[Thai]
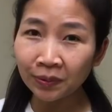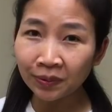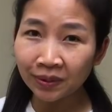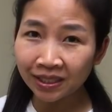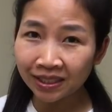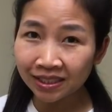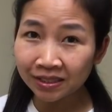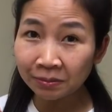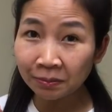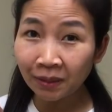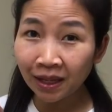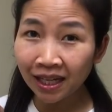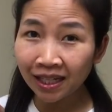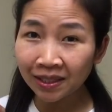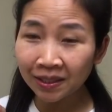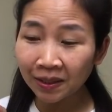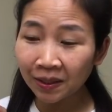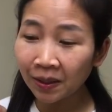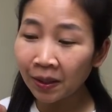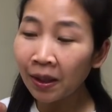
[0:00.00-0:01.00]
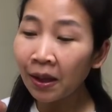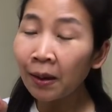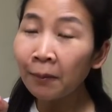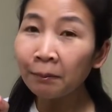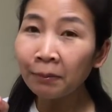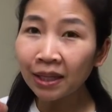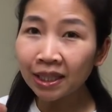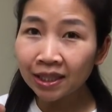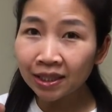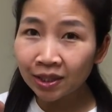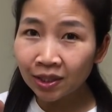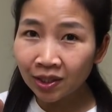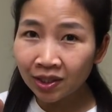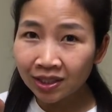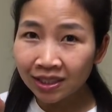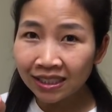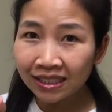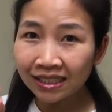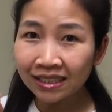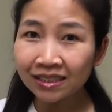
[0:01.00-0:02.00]
นูคริสต์มาสเนาะเป็นต้
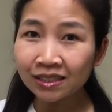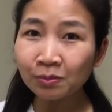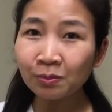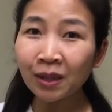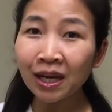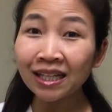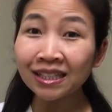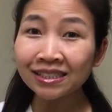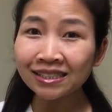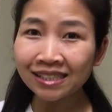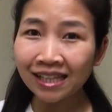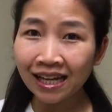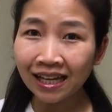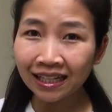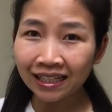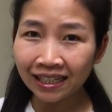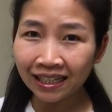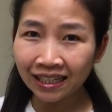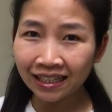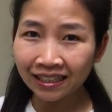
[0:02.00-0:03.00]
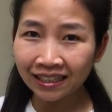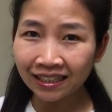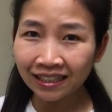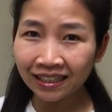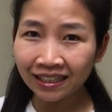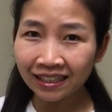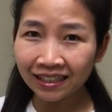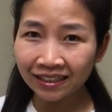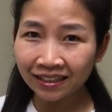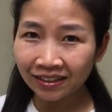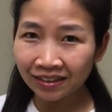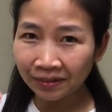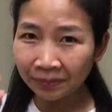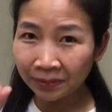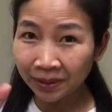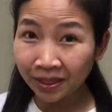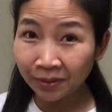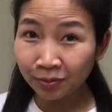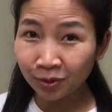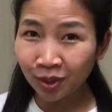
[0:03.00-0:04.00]
นคริสต์มาสจากเค้กนั่นเอง เดี๋ยวเรา
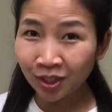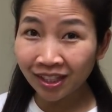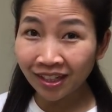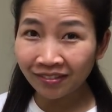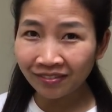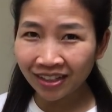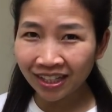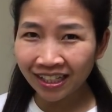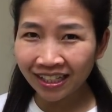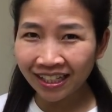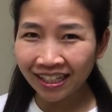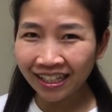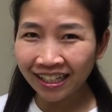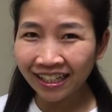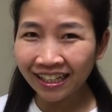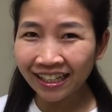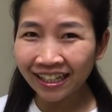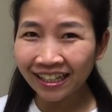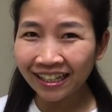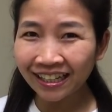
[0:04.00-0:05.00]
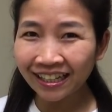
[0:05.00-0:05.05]
ไปเริ่มต้นทำกันเลยค่ะ